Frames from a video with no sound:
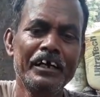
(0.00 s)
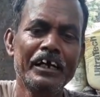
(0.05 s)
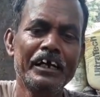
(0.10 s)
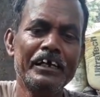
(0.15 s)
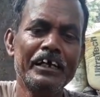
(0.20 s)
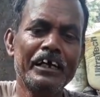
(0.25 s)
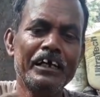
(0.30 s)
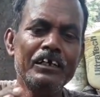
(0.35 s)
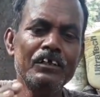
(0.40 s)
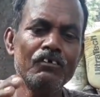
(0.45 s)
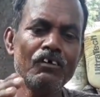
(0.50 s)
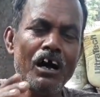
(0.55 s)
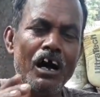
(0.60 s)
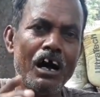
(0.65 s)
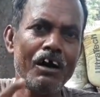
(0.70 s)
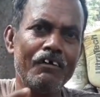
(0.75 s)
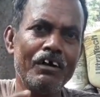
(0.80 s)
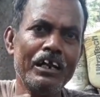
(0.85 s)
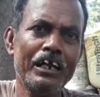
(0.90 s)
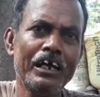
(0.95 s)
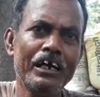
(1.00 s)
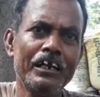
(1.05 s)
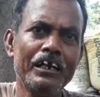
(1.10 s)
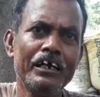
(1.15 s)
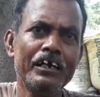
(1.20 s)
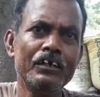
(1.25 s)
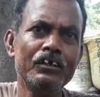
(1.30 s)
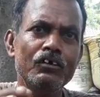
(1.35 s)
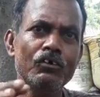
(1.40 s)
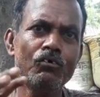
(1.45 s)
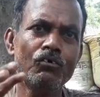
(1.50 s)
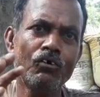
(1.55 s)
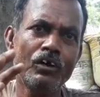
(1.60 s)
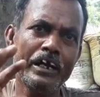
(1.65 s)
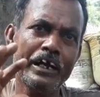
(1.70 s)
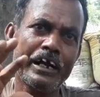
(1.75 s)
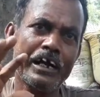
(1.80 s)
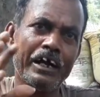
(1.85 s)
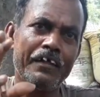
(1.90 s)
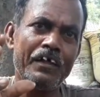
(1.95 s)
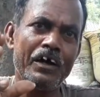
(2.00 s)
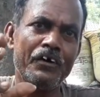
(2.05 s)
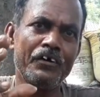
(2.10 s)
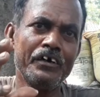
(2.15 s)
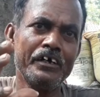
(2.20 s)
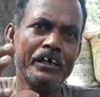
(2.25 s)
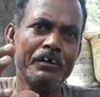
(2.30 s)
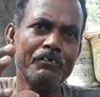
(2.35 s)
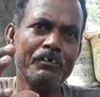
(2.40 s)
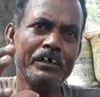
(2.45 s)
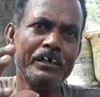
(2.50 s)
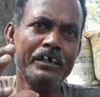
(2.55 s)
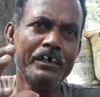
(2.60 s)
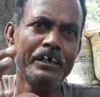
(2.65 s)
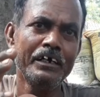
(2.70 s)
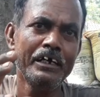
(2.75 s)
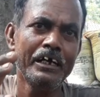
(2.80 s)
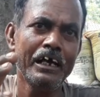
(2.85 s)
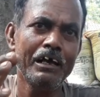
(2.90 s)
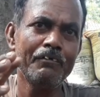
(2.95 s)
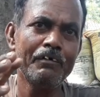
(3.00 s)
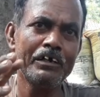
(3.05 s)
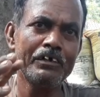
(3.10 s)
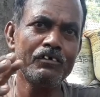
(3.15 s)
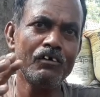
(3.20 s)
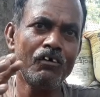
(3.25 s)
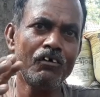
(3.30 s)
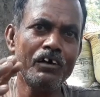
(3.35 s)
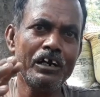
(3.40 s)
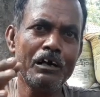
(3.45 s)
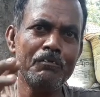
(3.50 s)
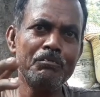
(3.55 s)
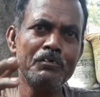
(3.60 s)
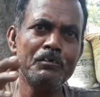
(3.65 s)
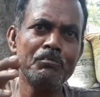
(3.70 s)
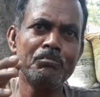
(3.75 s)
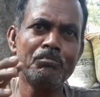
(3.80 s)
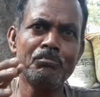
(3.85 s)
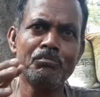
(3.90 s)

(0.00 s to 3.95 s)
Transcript: এটা কিন্তু হাওয়া লাগলে কিন্তু গোলে কাদা হয়ে যাবে এবার যখন আপনি